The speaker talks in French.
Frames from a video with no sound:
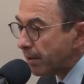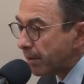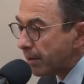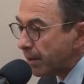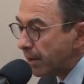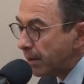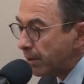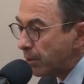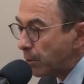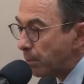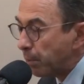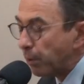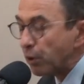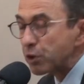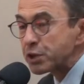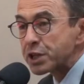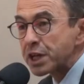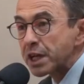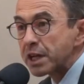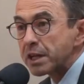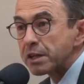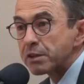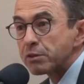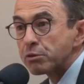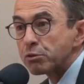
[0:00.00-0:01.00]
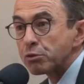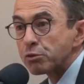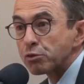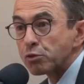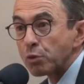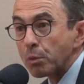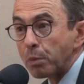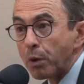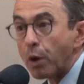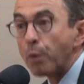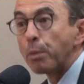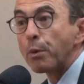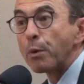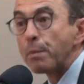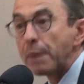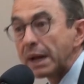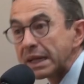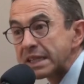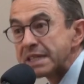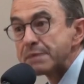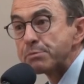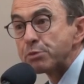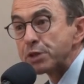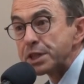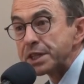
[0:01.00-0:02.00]
euh, le projet de son propre
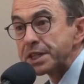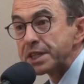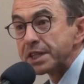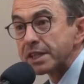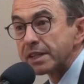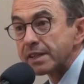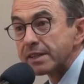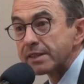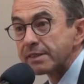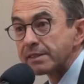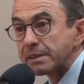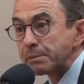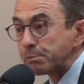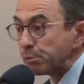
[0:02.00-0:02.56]
parti politique.